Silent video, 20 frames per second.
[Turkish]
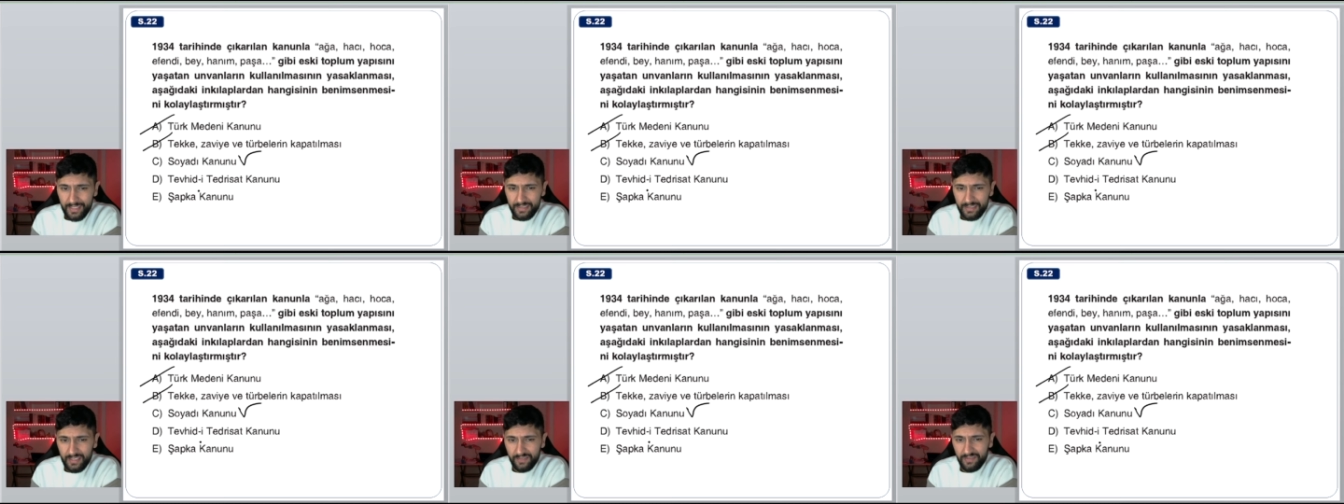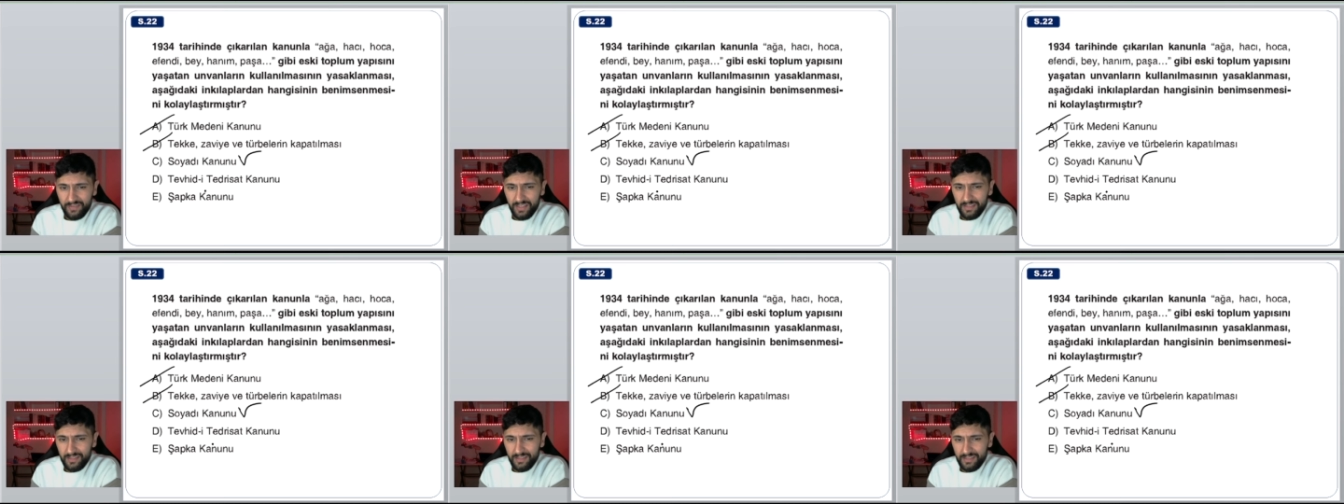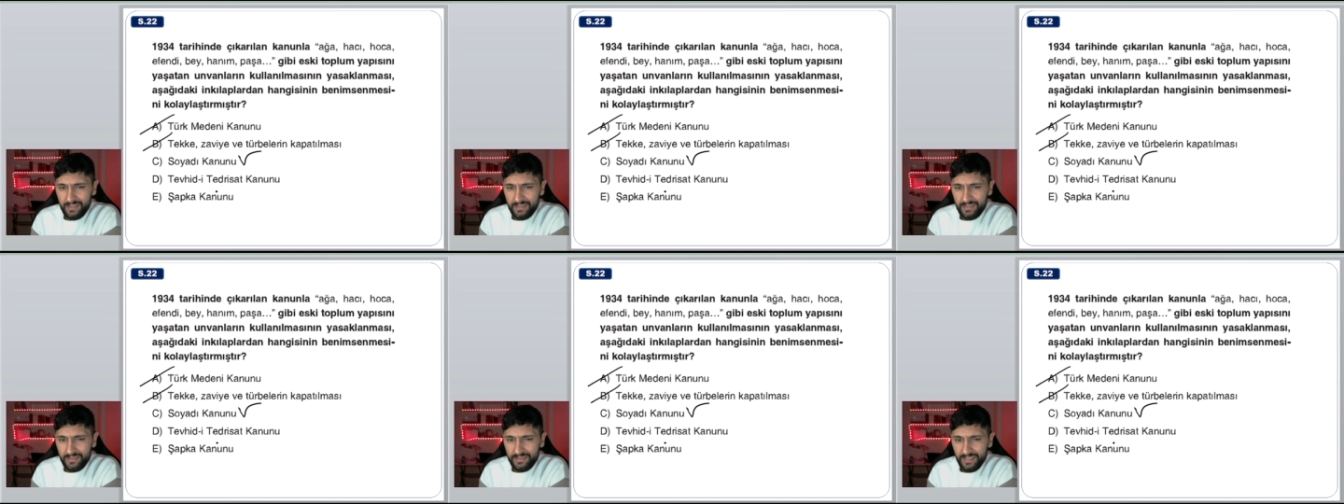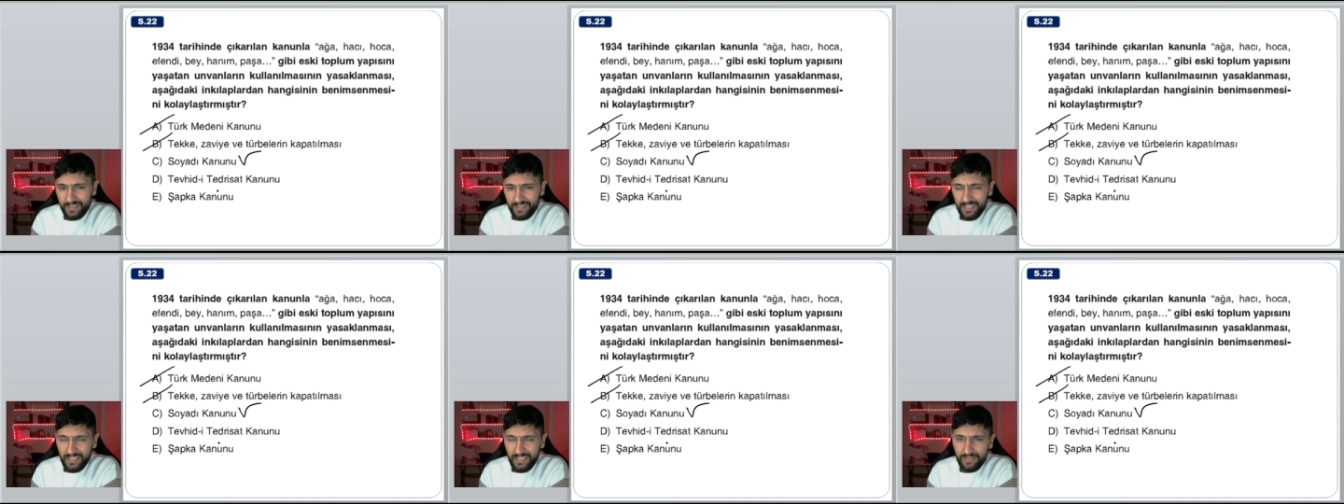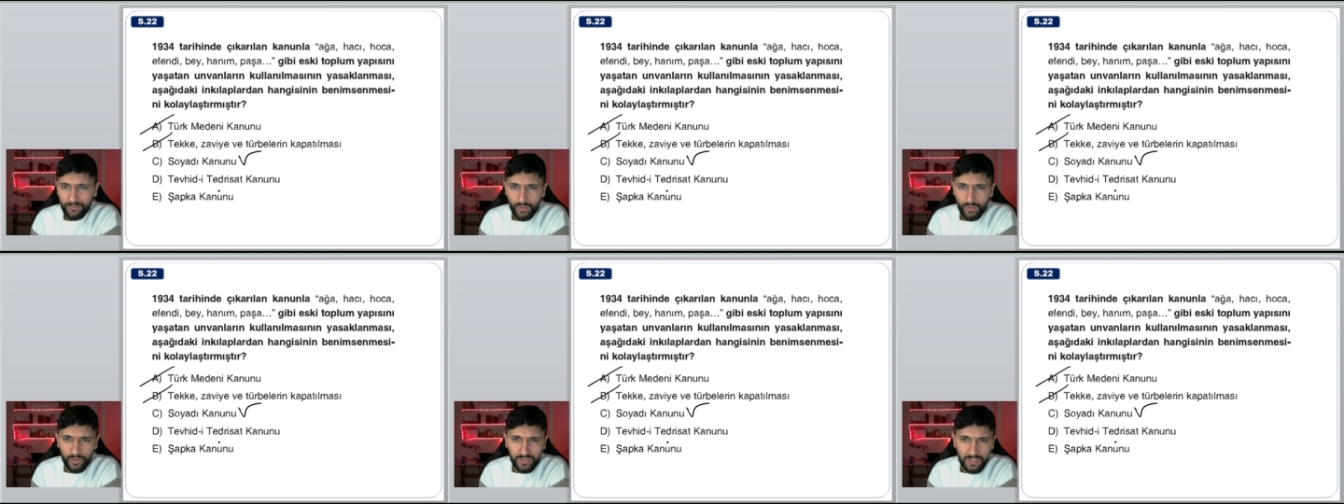Tevhid-i tedrisat
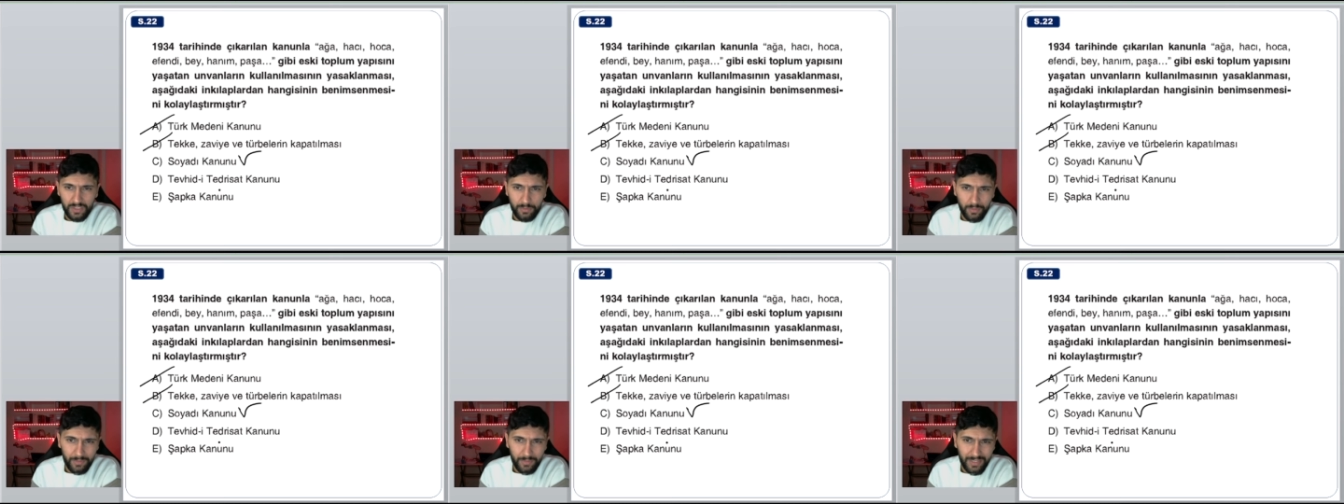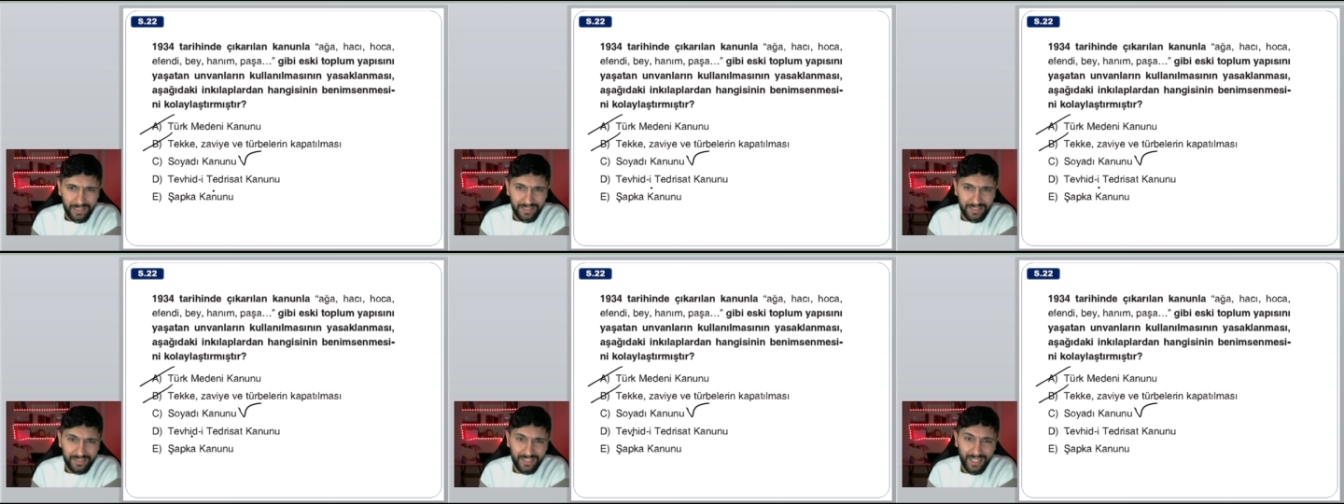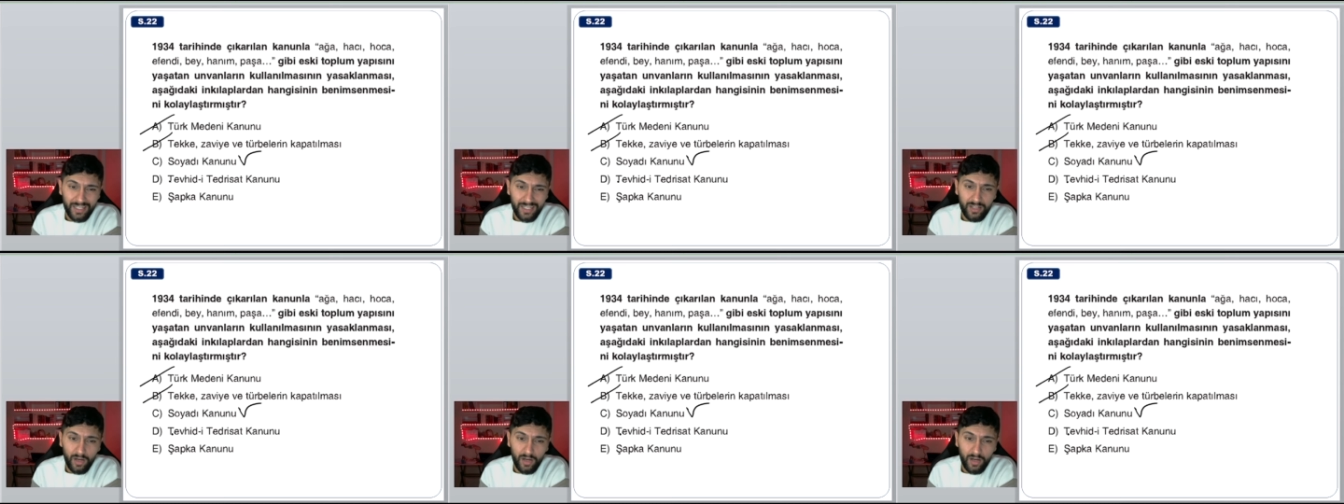eğitim ve öğretimi birleştiren